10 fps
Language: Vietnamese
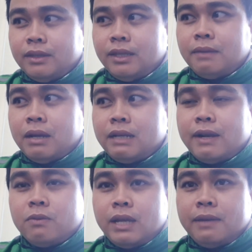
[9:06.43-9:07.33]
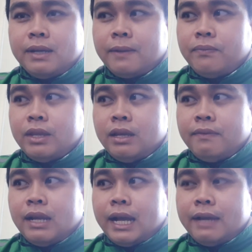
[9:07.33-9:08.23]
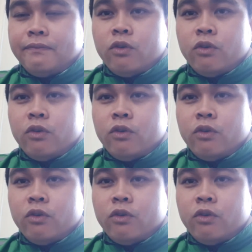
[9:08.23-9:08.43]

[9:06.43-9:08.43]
dịch bệnh các bạn cũng thấy mà với lại cái